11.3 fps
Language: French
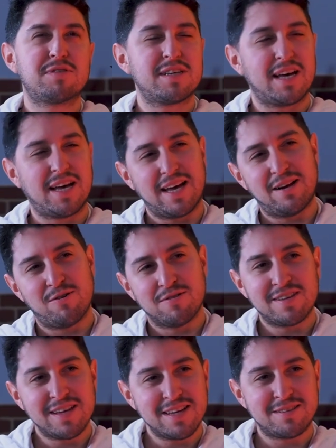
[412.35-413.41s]
toutes ces règles en
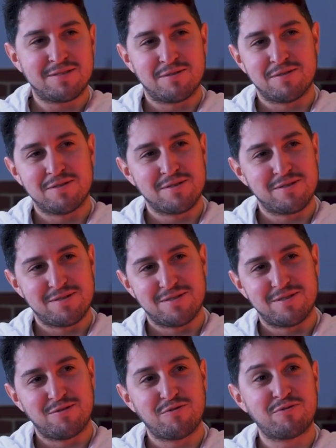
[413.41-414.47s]
tête
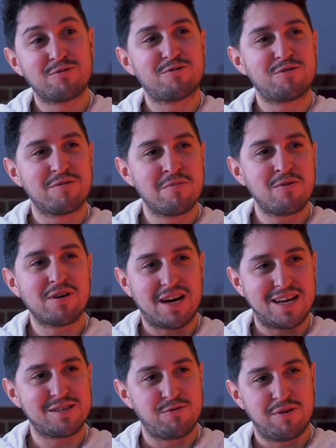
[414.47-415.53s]
euh, de fonctionnement
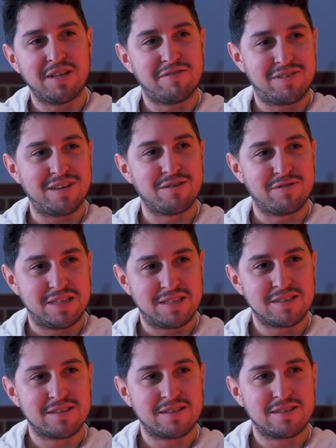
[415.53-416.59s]
grâce aux NFT en fait. C'est ça